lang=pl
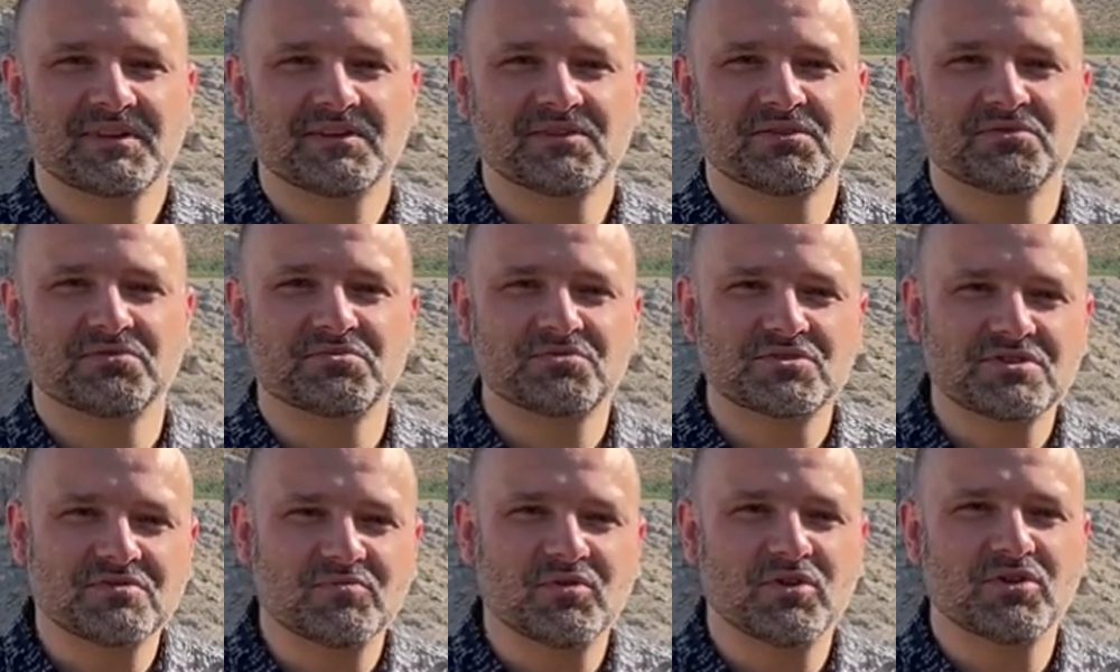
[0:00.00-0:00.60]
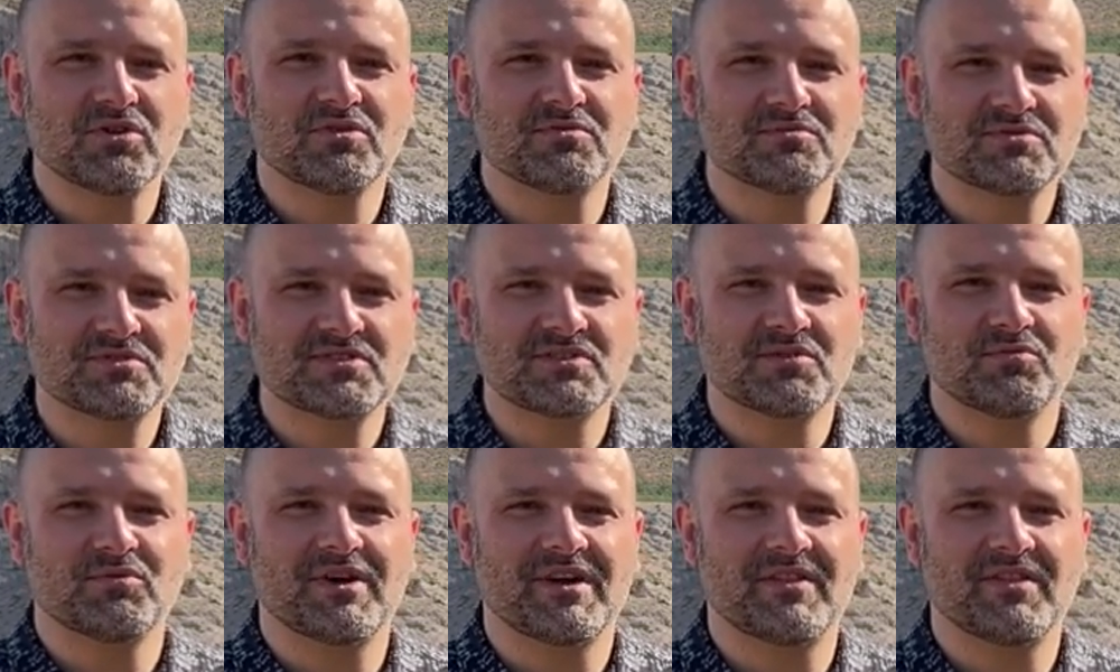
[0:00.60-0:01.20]
którzy mogą
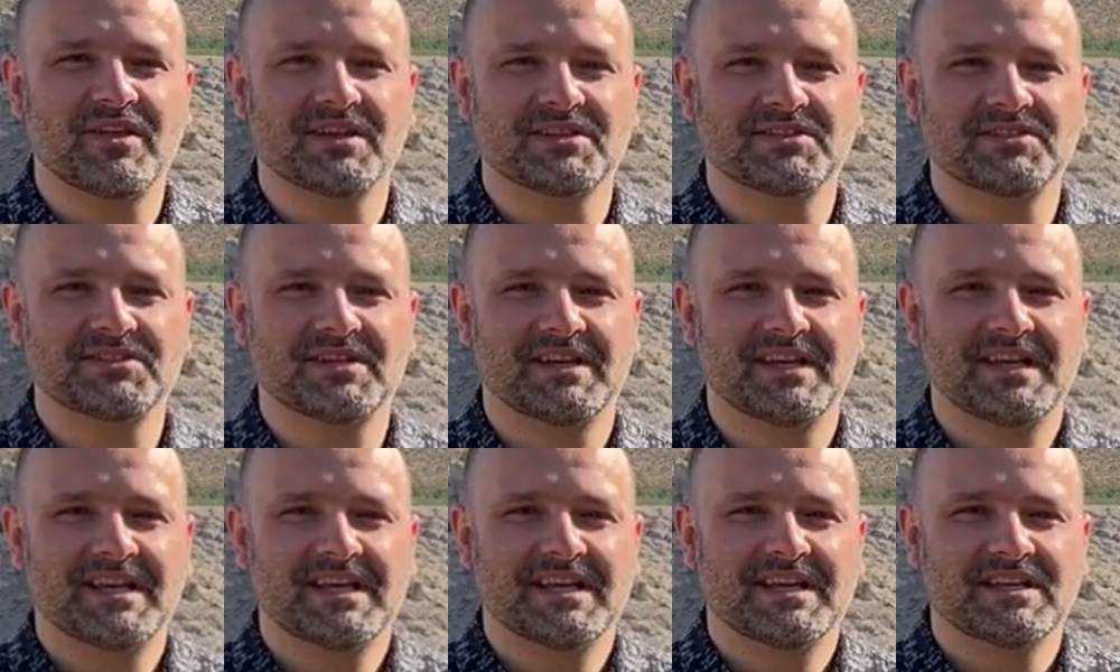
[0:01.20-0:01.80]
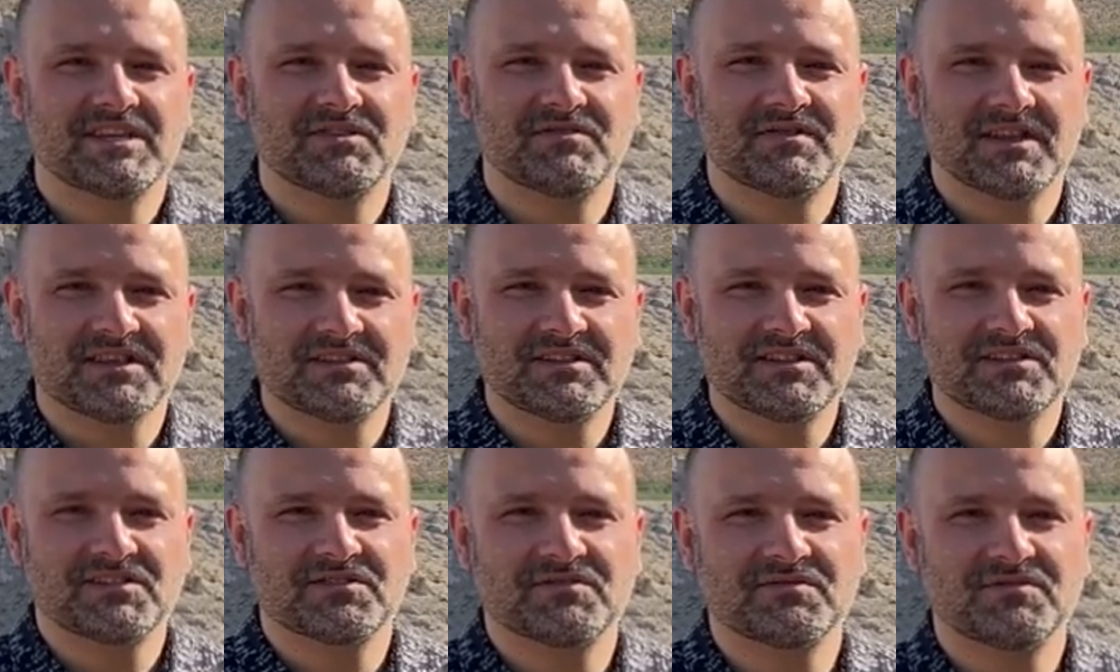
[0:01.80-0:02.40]
składać
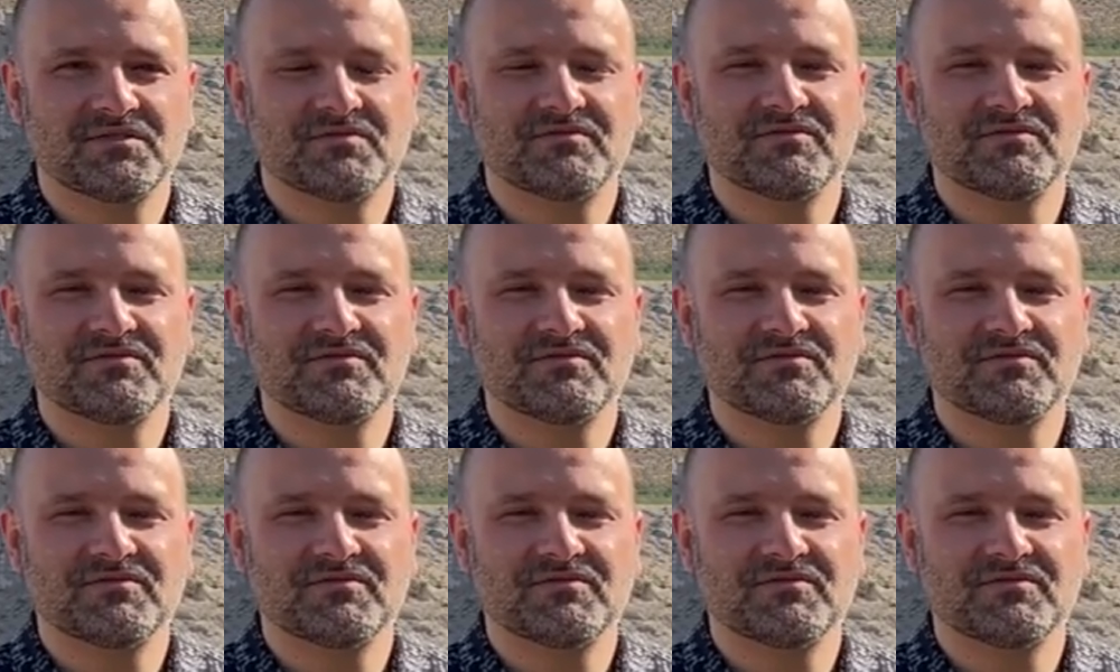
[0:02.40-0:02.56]
świadectwo